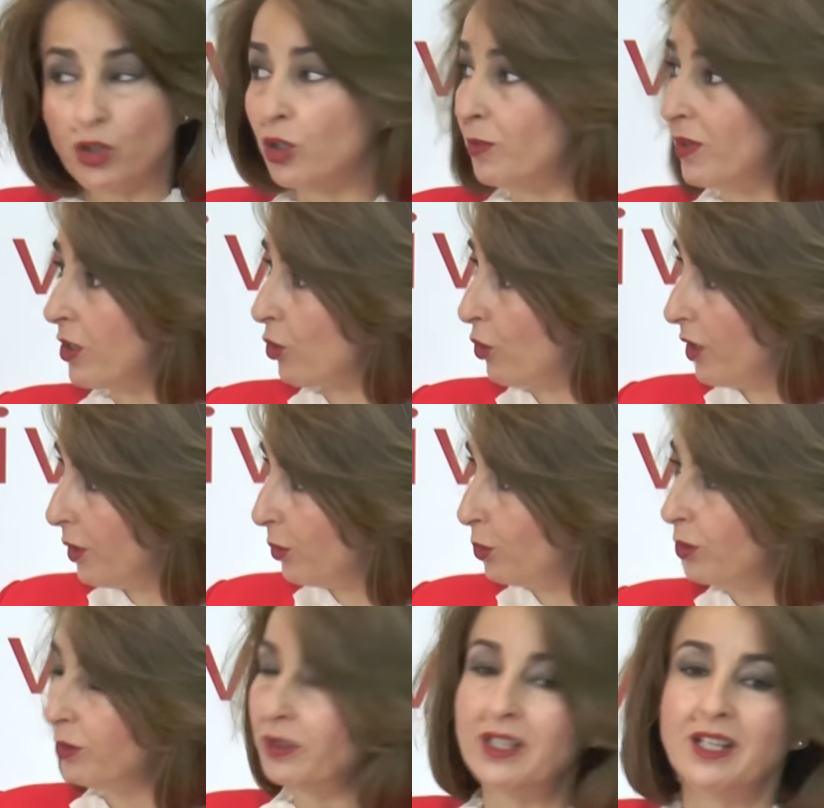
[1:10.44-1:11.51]
mm, un millón y medio de
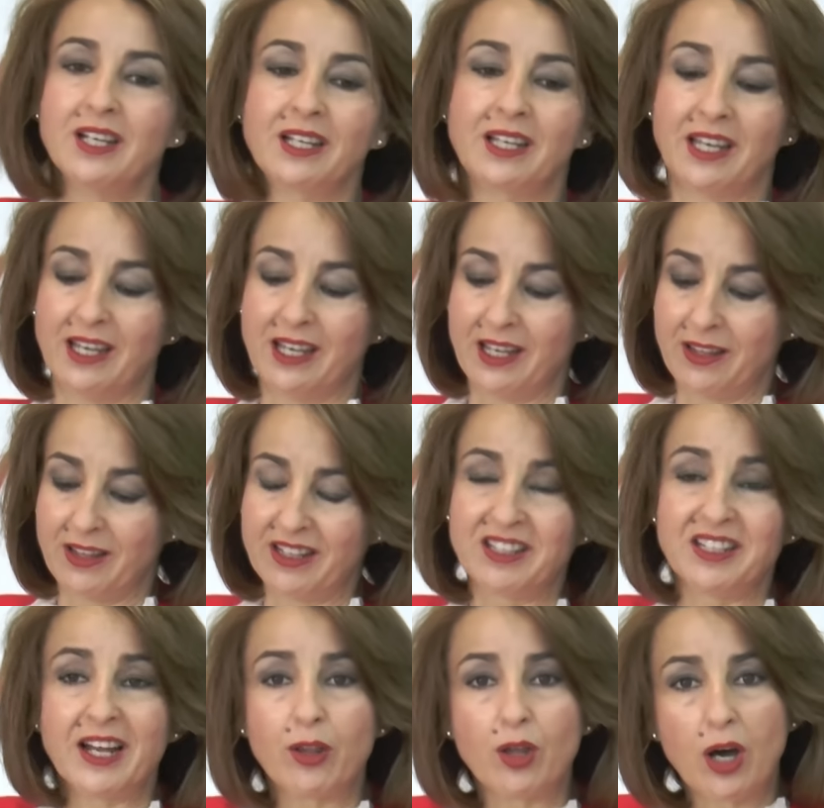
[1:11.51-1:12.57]
euros que
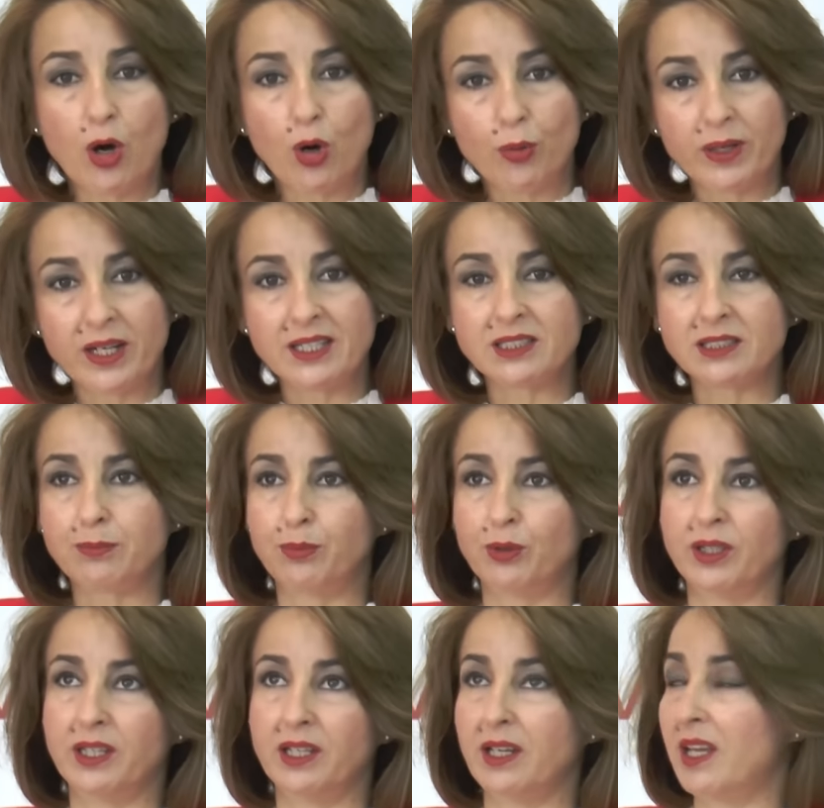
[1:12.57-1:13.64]
destinado a obras
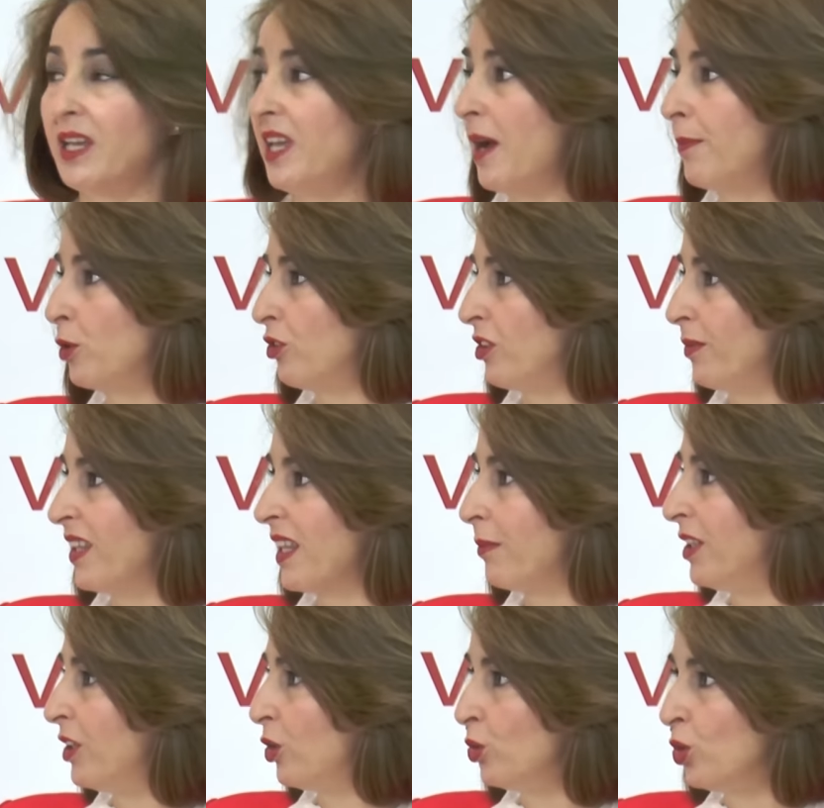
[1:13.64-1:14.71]
pues es
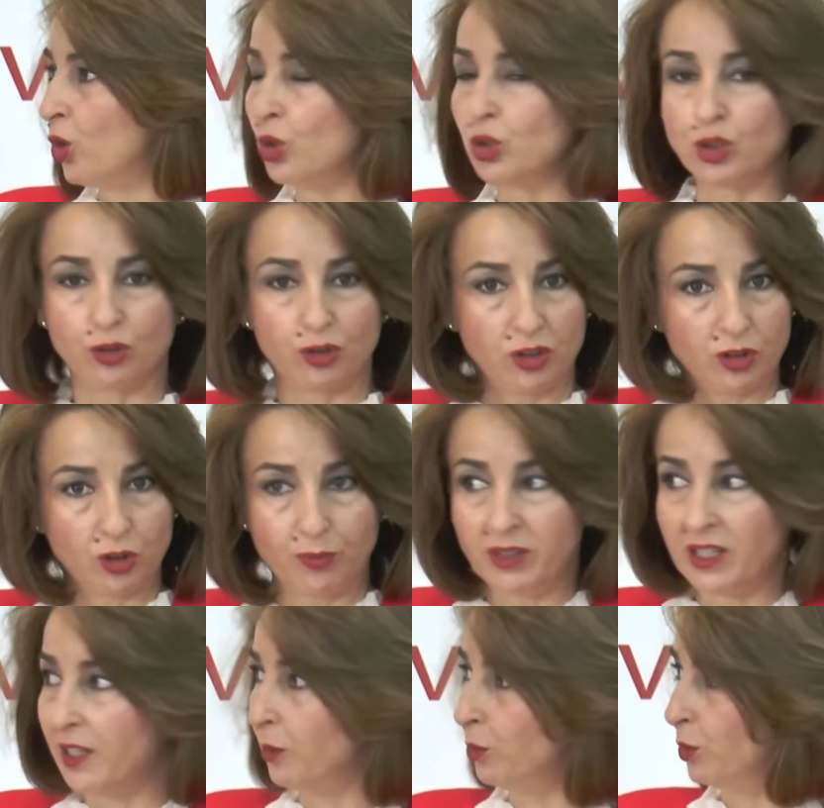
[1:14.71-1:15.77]
aproximadamente unos
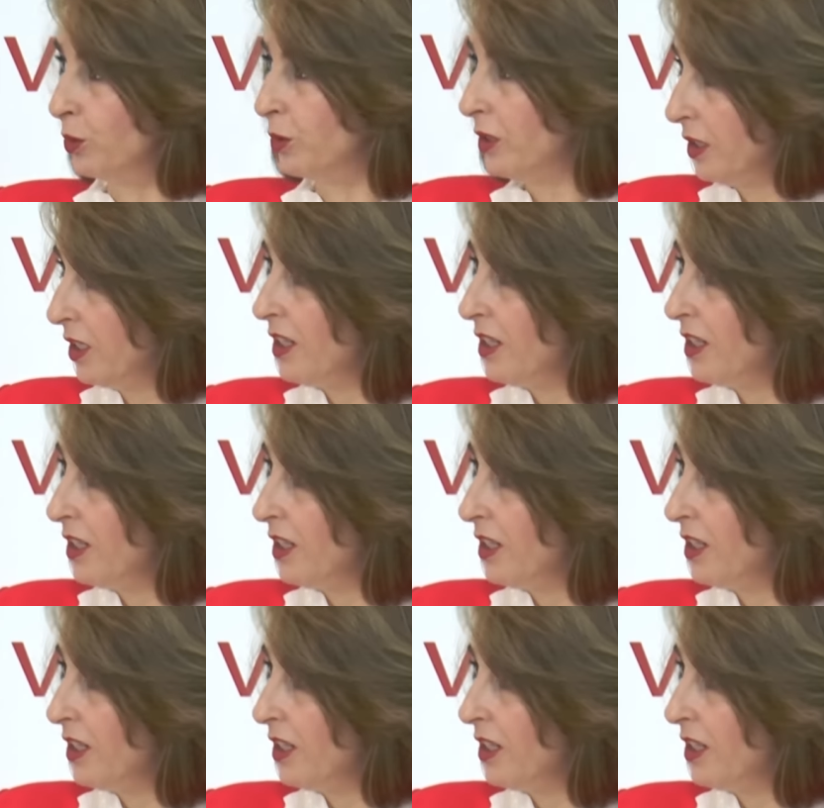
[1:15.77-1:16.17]
800.000 euros,